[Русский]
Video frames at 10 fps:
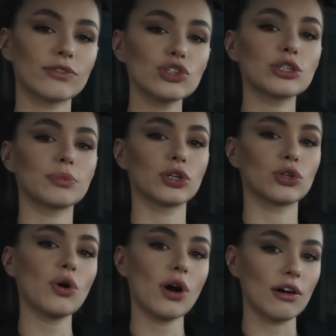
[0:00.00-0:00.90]
того, чтобы
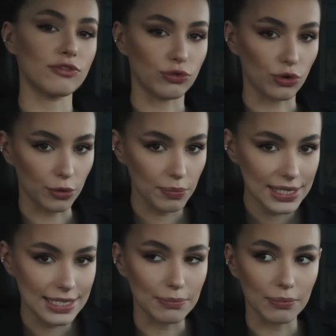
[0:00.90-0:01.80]
ее
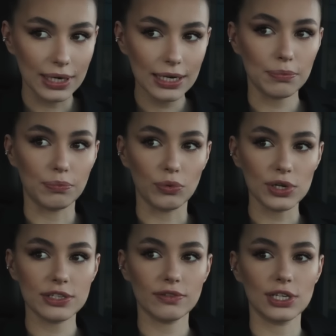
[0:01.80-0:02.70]
оформить, мы
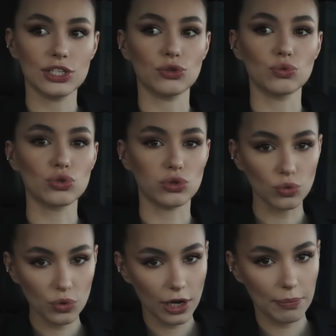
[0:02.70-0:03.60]
пользовались
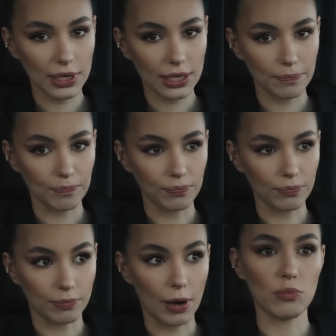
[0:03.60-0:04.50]
услугами
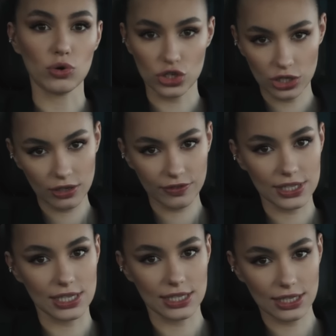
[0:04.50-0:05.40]
помощников,
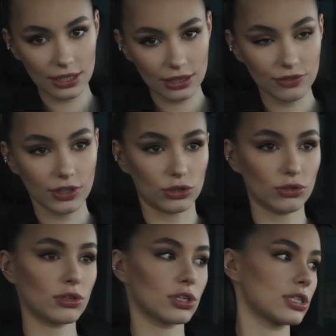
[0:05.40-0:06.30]
ассистентов,
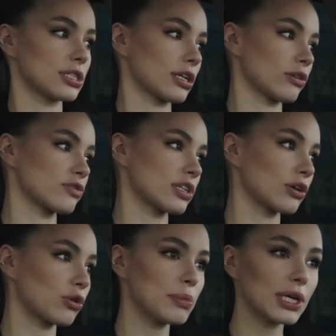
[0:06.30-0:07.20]
которые делают все
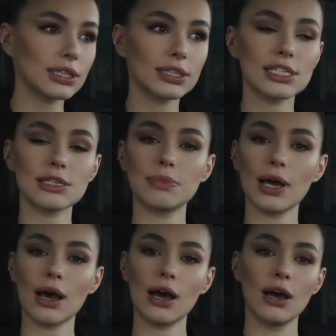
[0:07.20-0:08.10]
документы до
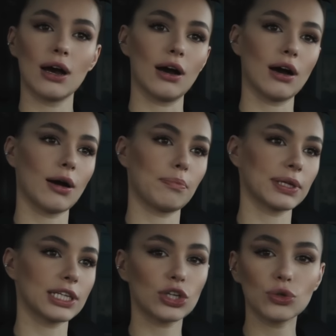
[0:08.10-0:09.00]
тебя, а,
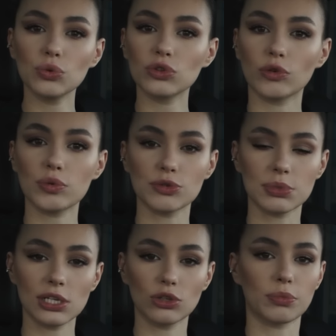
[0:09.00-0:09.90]
подают, в общем,
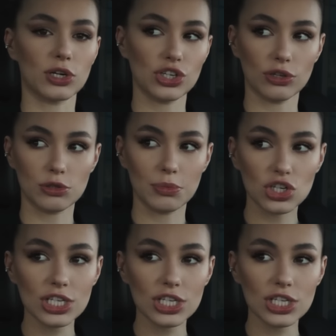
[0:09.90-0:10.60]
сильно упрощают тебе